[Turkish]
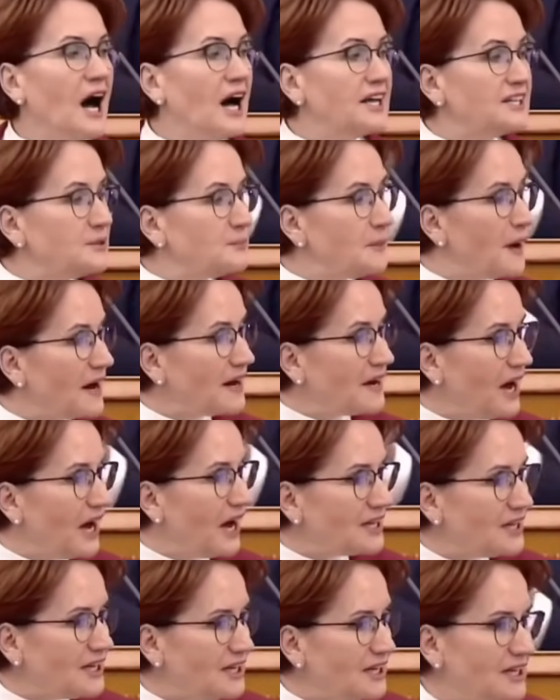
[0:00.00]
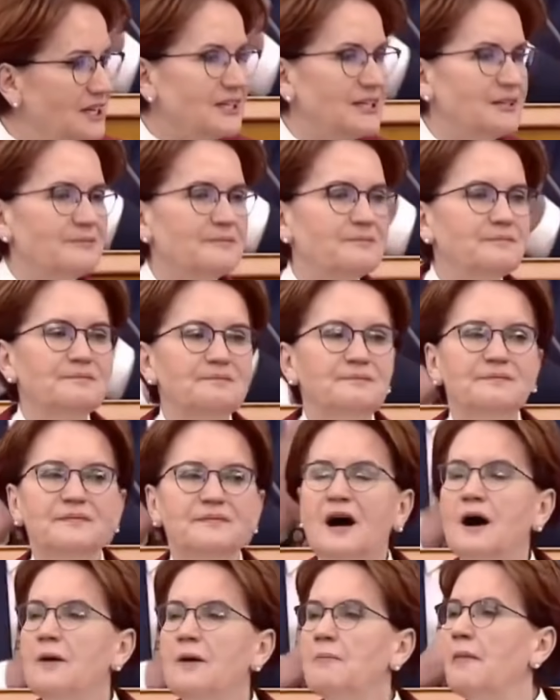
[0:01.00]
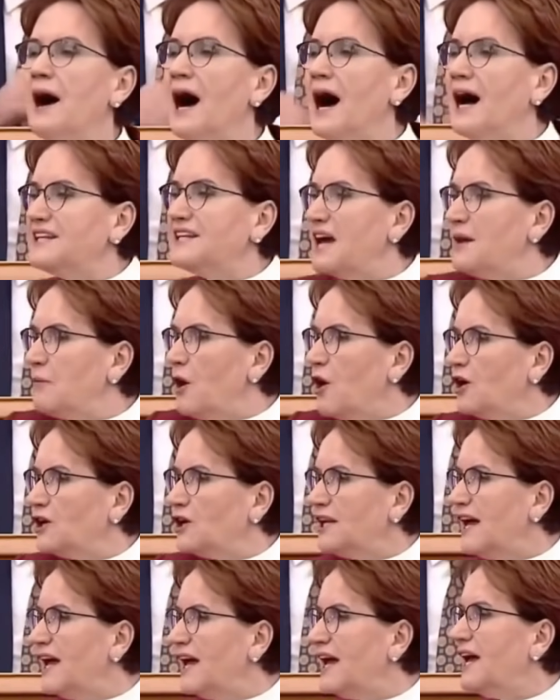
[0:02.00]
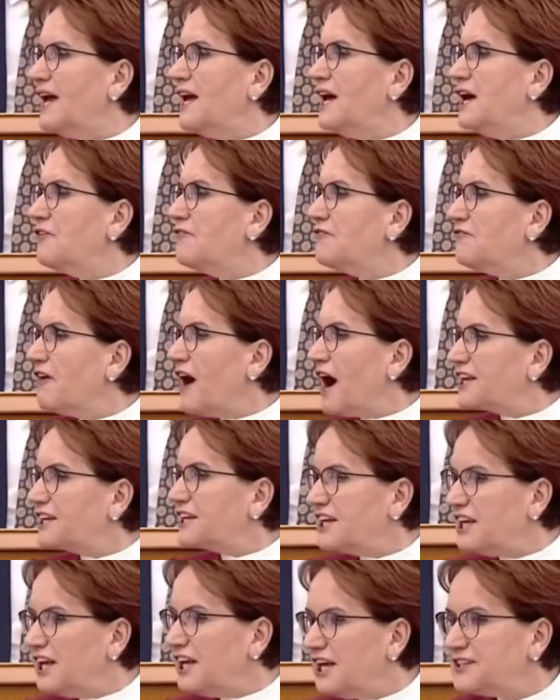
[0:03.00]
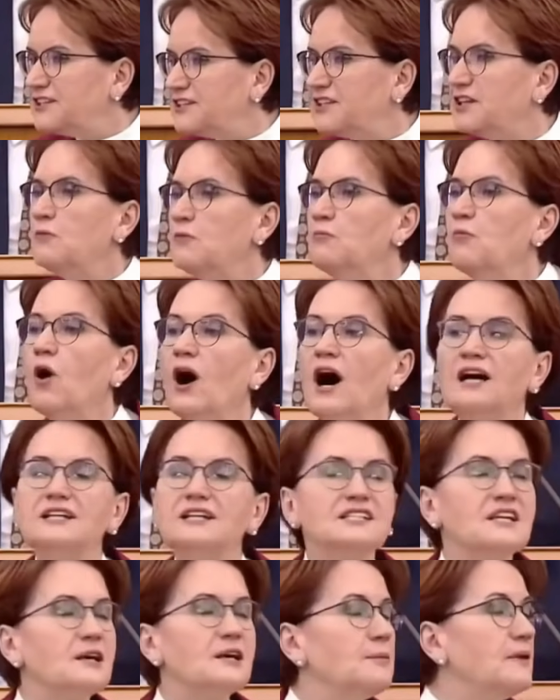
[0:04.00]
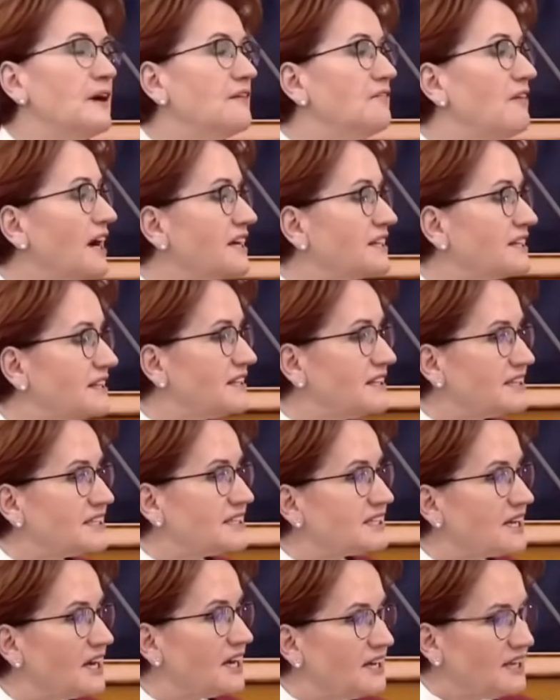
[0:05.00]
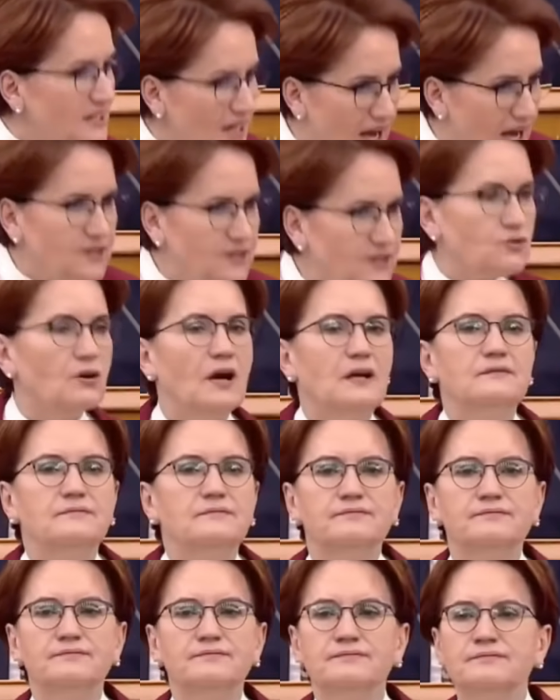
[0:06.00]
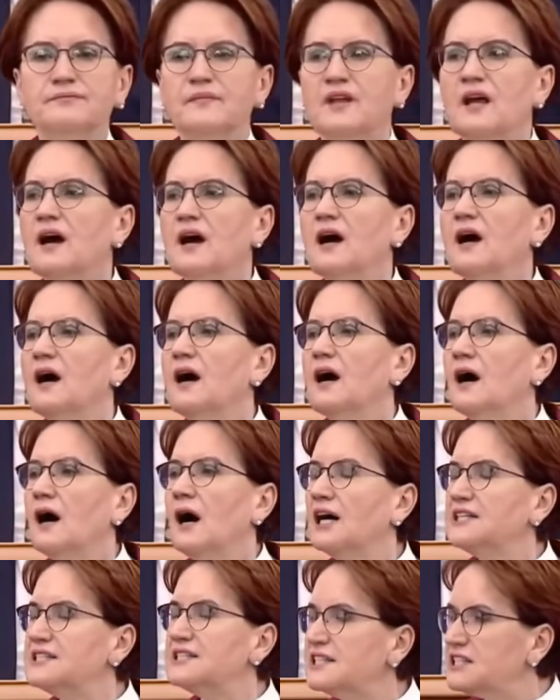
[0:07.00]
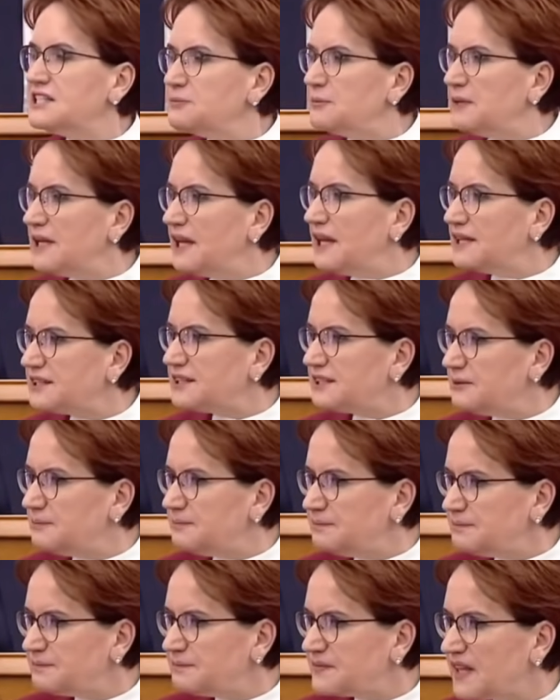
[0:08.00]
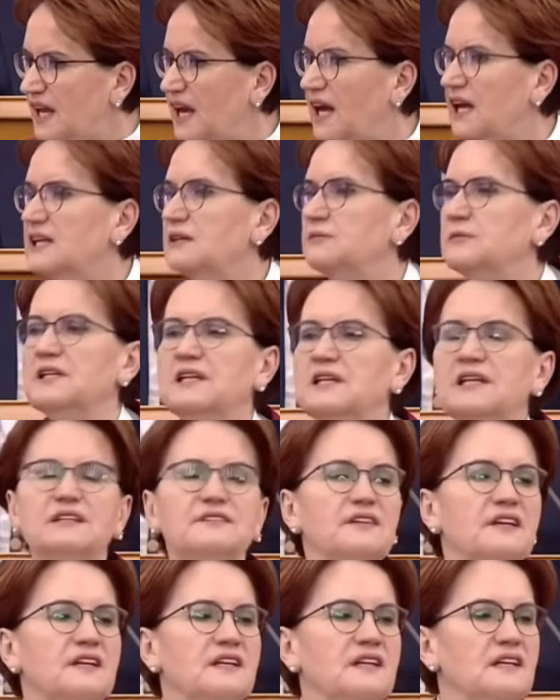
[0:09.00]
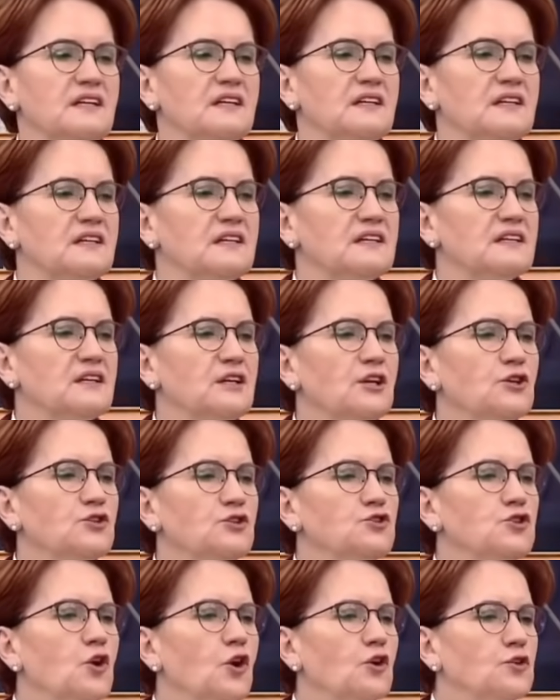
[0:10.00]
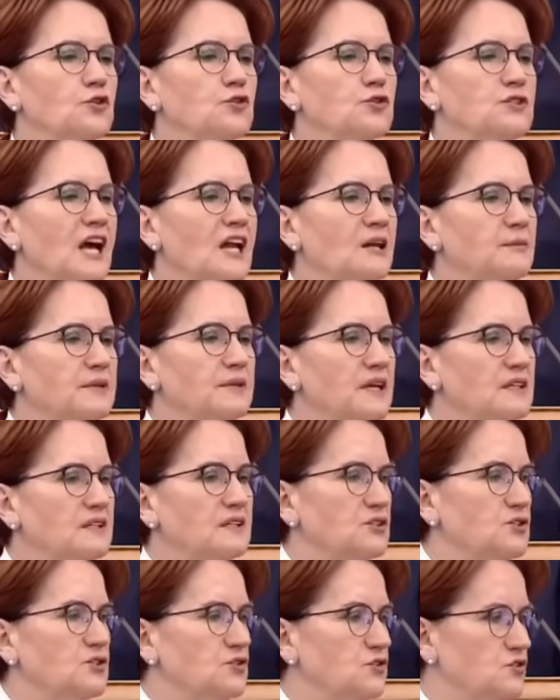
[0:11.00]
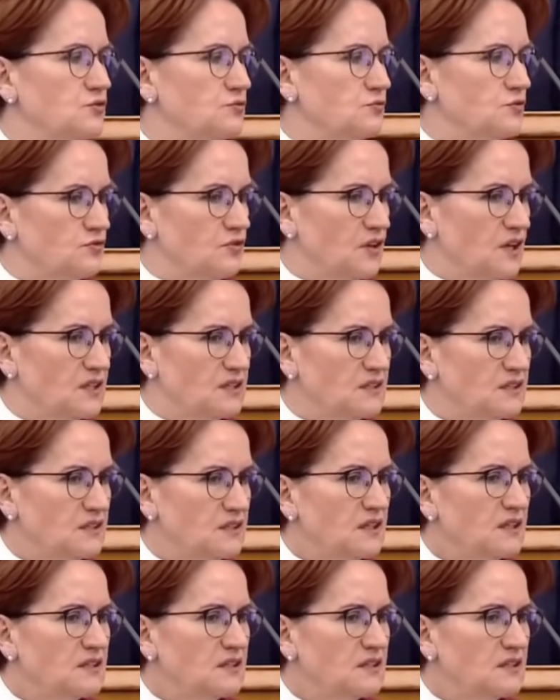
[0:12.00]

Hadi bakalım. Madem öyle vakit muhasebe vakti Sayın Erdoğan. Aziz milletim, değerli milletvekilleri. Çok güzel bir atasözümüz var.